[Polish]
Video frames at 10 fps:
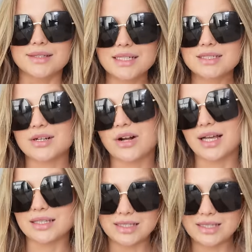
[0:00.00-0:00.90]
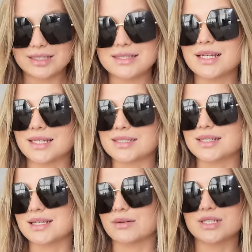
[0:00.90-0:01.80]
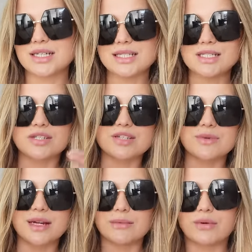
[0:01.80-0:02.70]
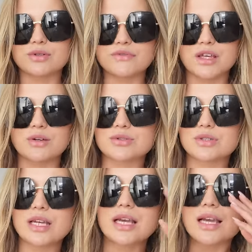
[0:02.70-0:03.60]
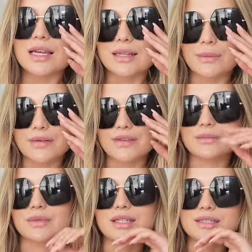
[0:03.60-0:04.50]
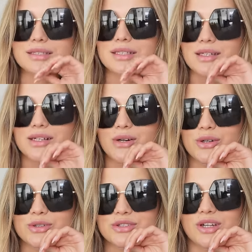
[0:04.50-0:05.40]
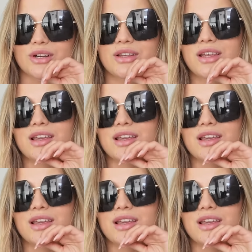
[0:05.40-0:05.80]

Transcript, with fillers: Także kochani, dzieje się cały czas. Ja się rozbieram, bo już w tej koszuli naprawdę mi jest e, gorąco.